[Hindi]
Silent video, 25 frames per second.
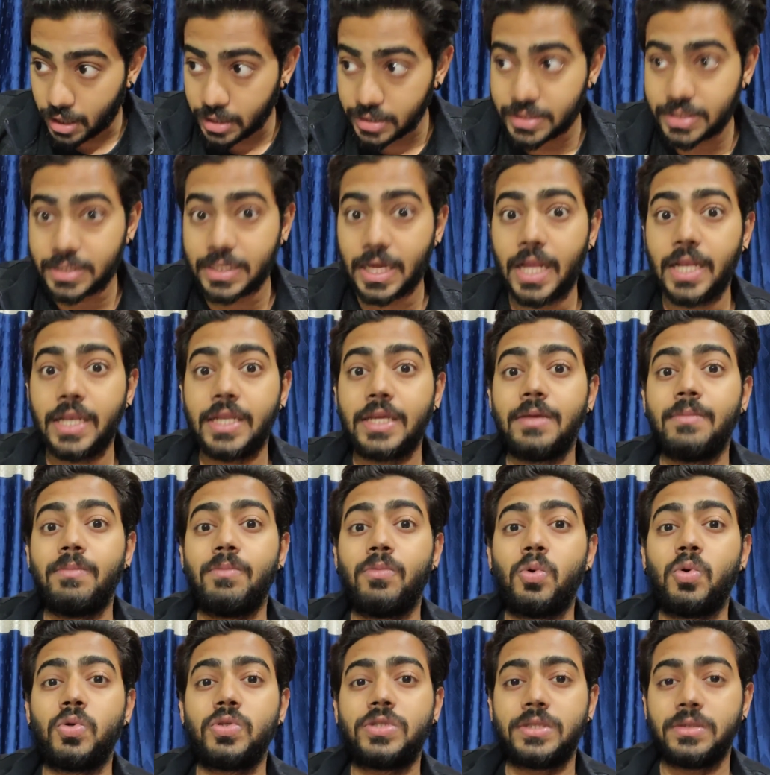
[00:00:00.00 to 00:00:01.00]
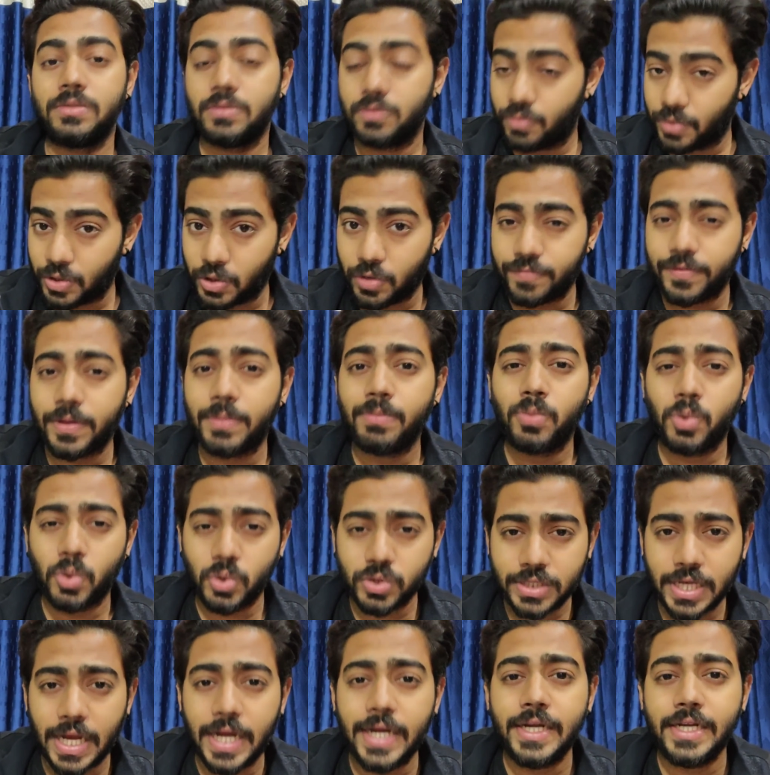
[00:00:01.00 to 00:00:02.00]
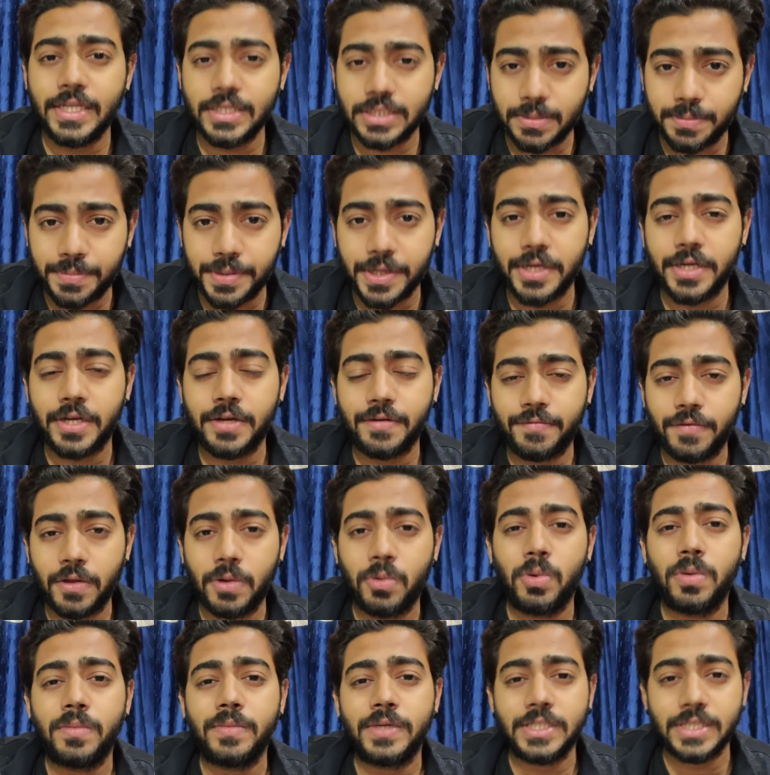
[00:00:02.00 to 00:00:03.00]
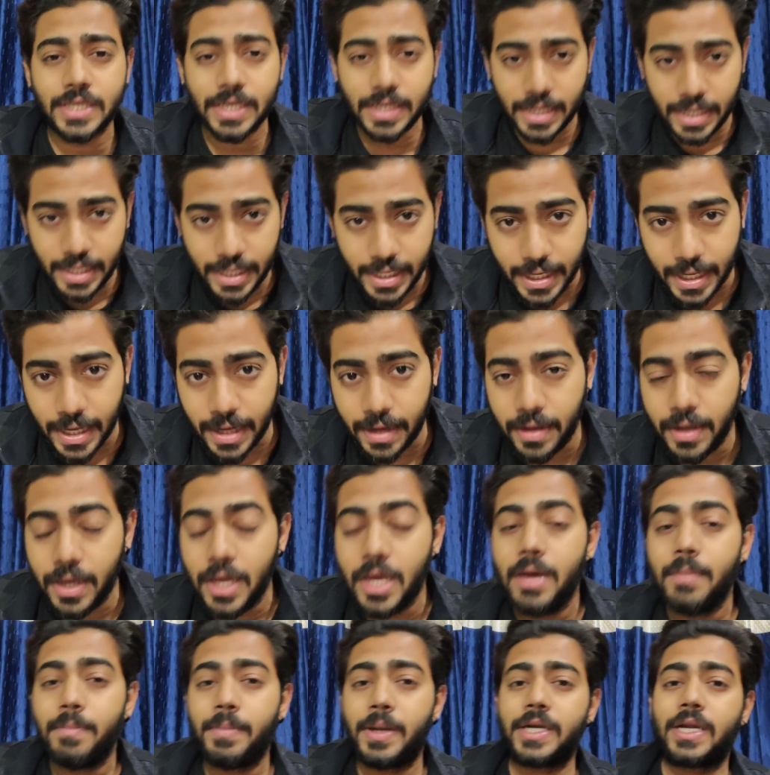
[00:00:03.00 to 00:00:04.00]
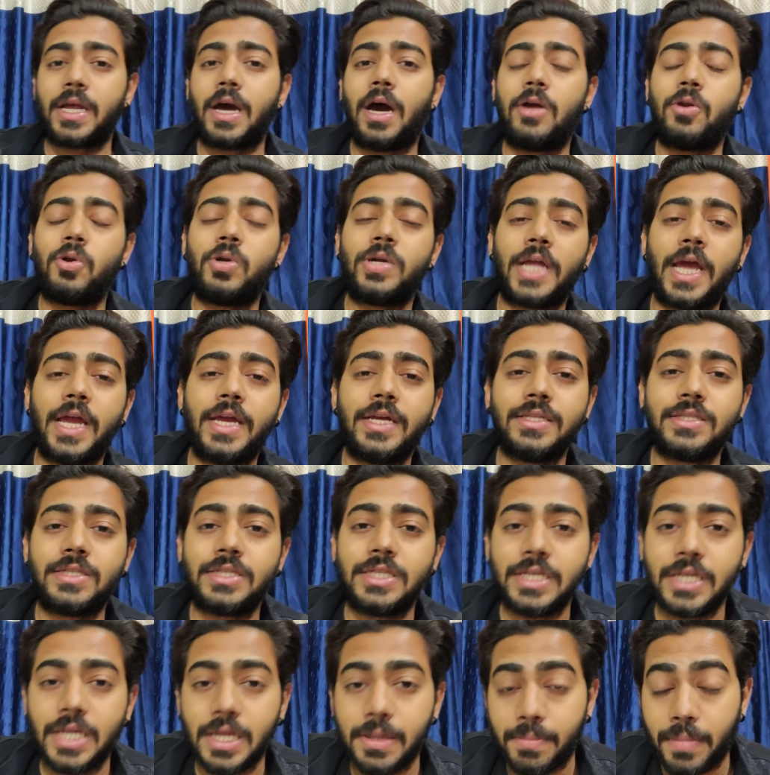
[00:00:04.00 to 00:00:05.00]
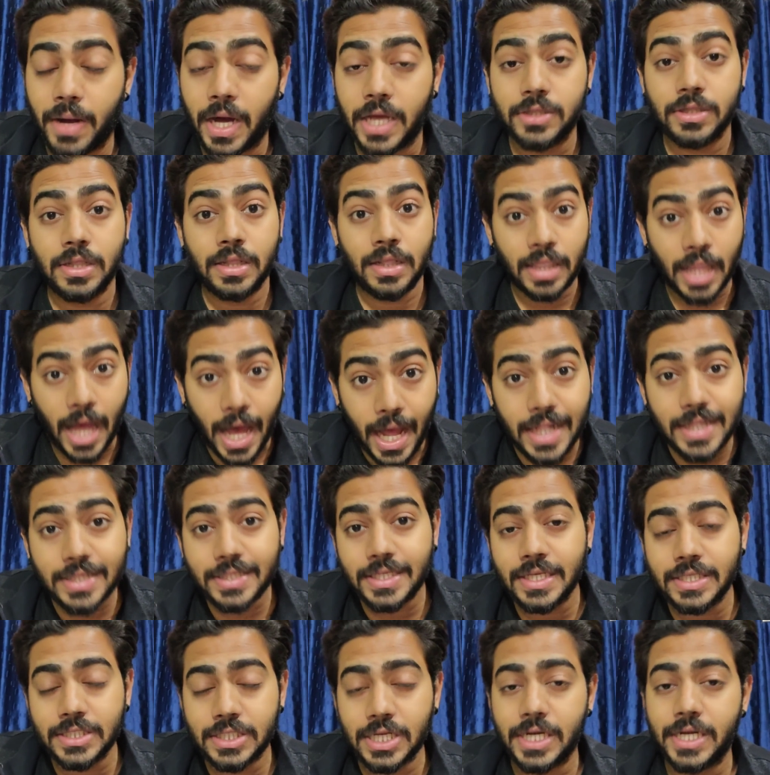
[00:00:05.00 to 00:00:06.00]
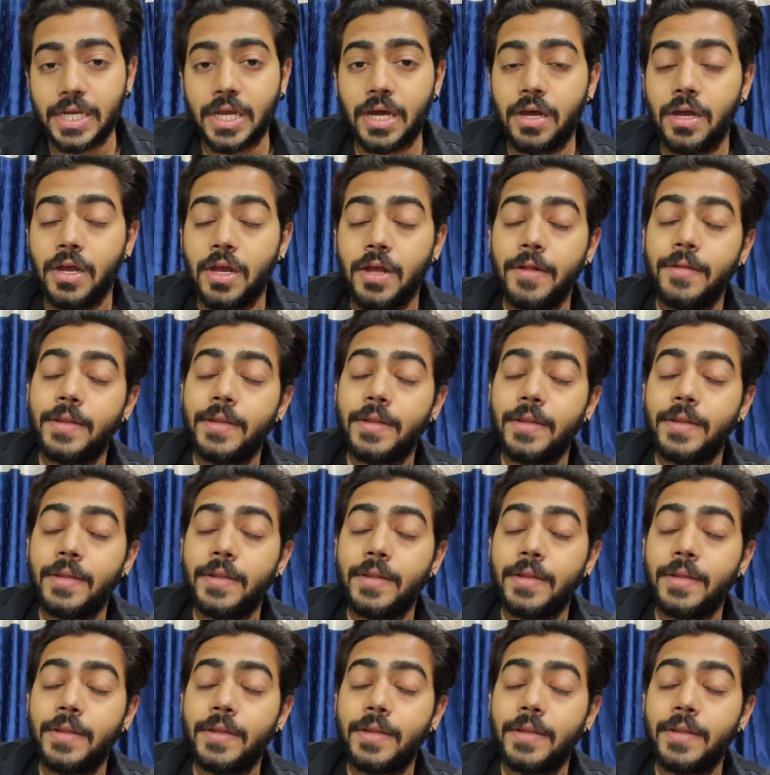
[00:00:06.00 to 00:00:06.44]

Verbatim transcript: इस साल की मोस्ट वन ऑफ द मोस्ट एंटिसिपेटेड फिल्मों में से एक है पठान और टाइगर थ्री के बाद लाल सिंह चड्डा